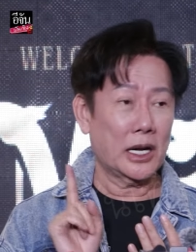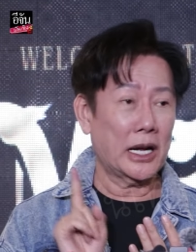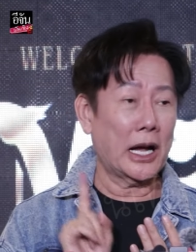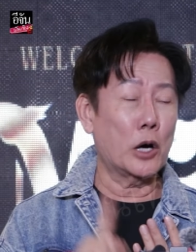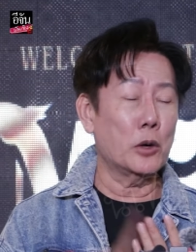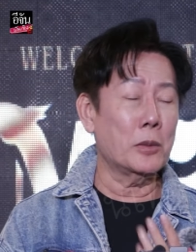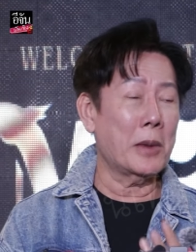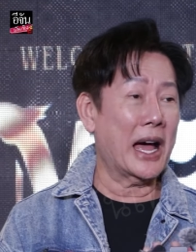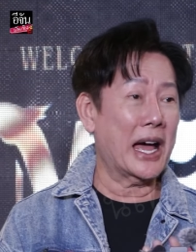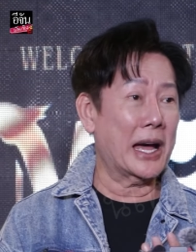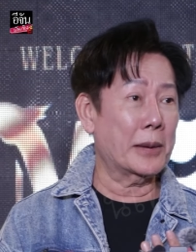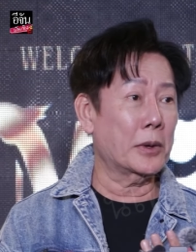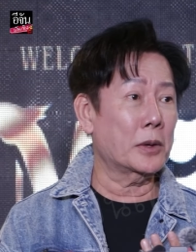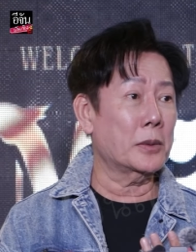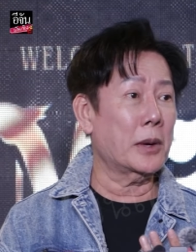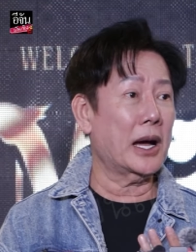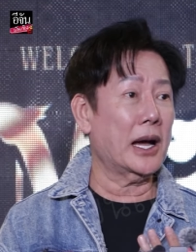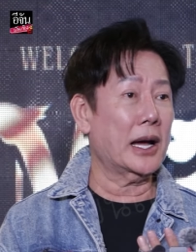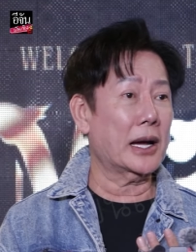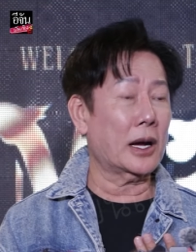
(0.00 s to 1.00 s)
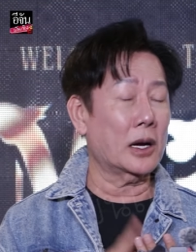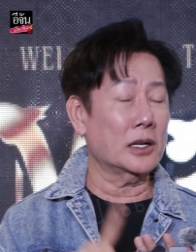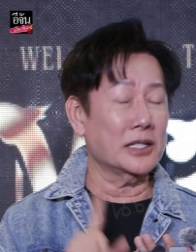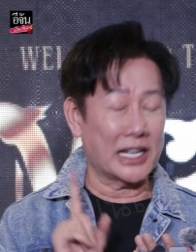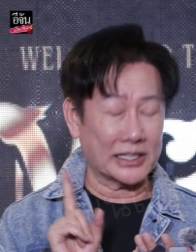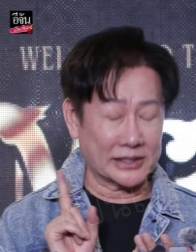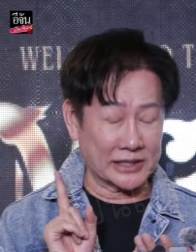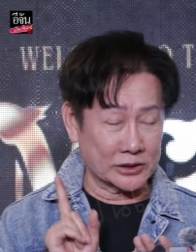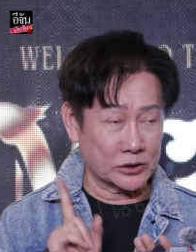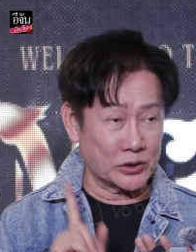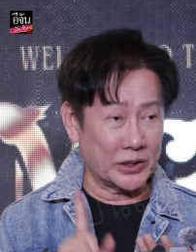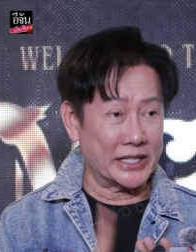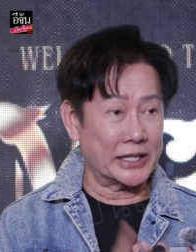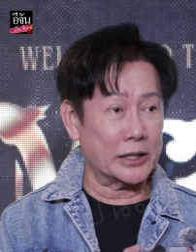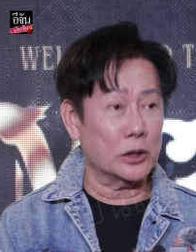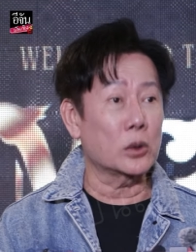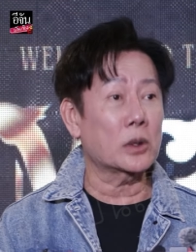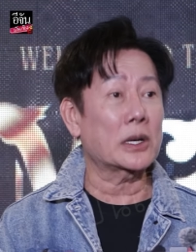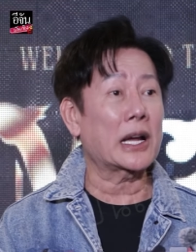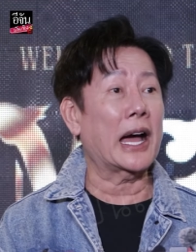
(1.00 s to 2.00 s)
เขามาเพราะว่าเขาอยากจะทรีต
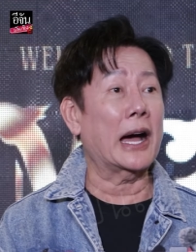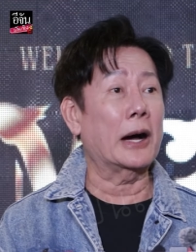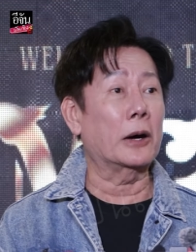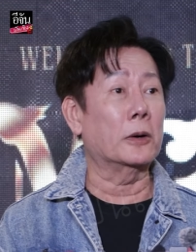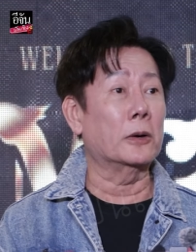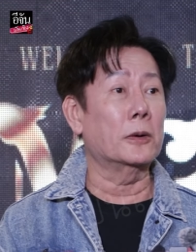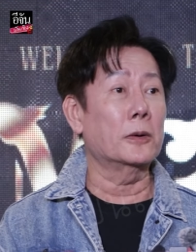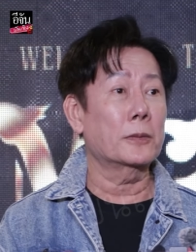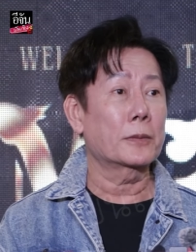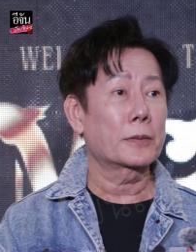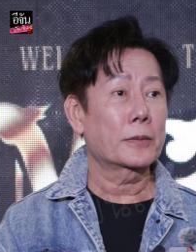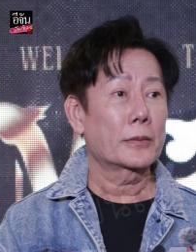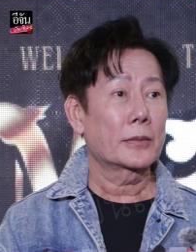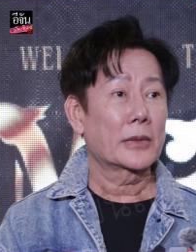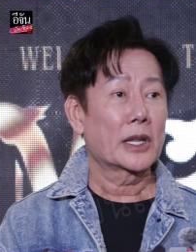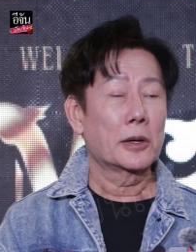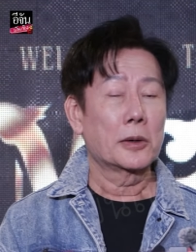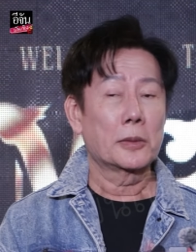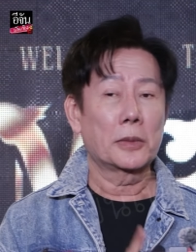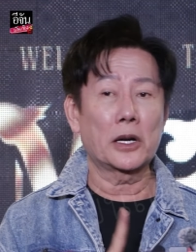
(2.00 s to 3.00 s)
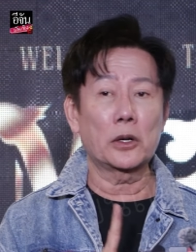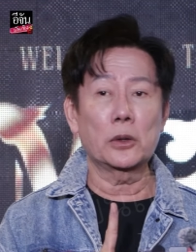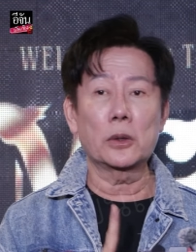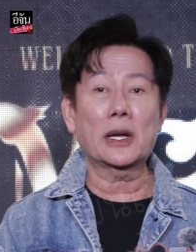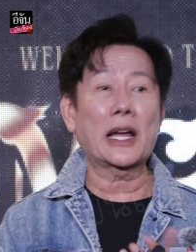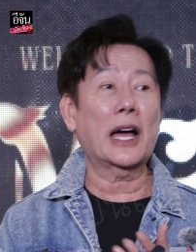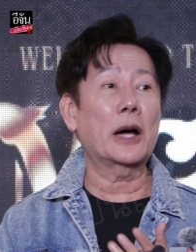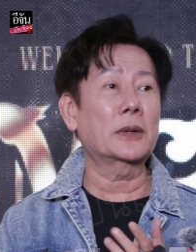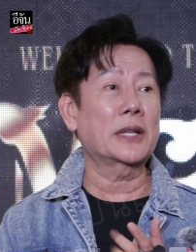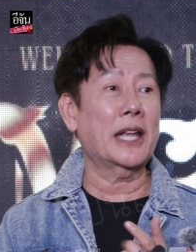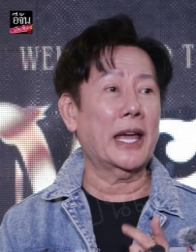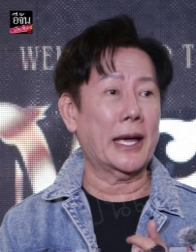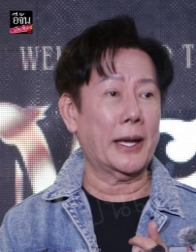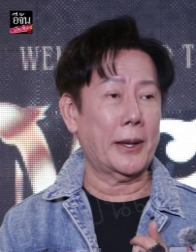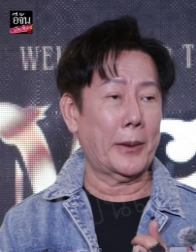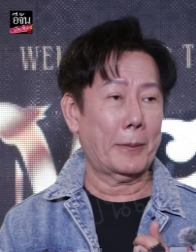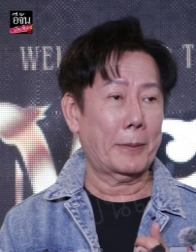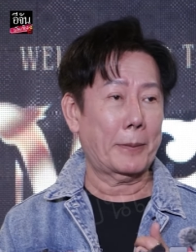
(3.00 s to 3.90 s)
ลูกเขาเพราะลูกเขาเนี่ย